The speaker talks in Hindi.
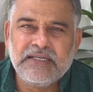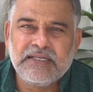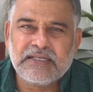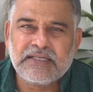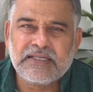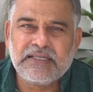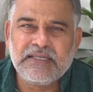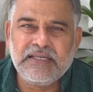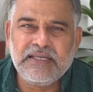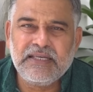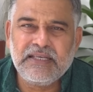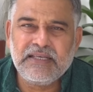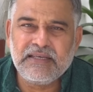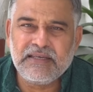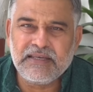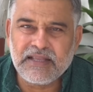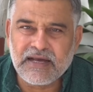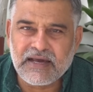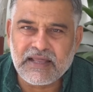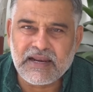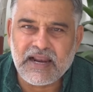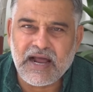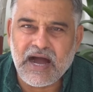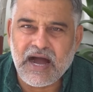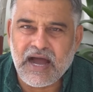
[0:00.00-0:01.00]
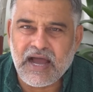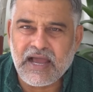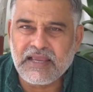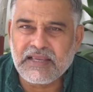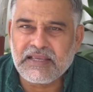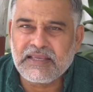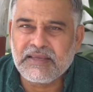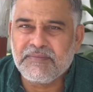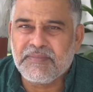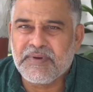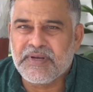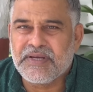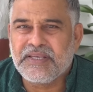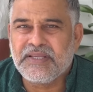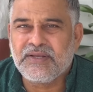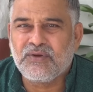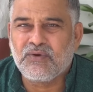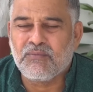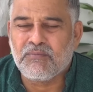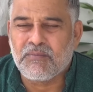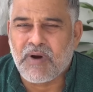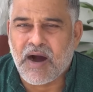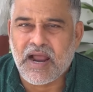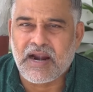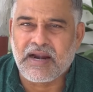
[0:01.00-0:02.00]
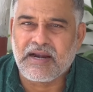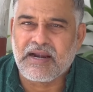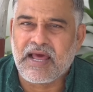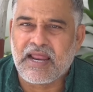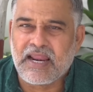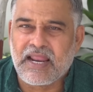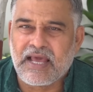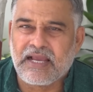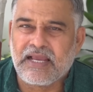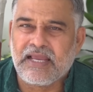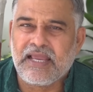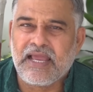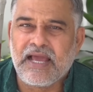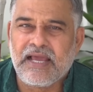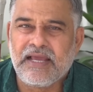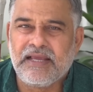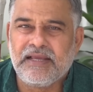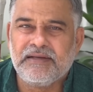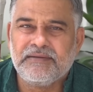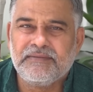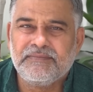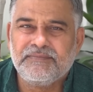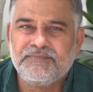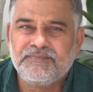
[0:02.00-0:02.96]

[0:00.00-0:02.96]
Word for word: कि लग रहा है कि बेटी को मार डाला गया है